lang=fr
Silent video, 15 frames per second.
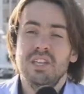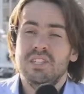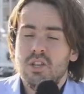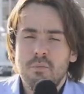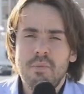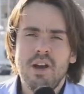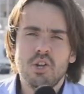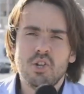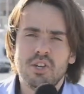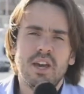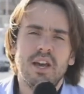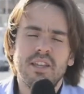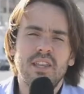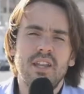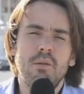C'est dommage
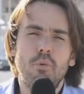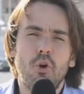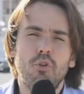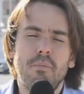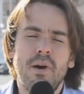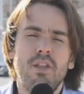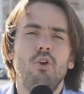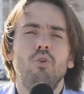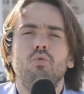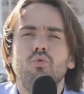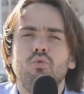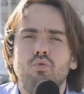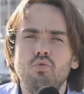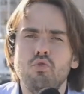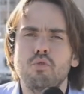car Nathalie Portman
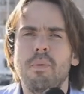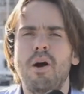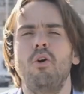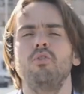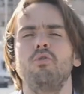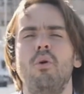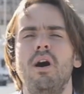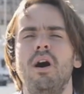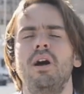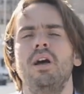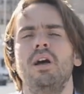nous touche par endroits,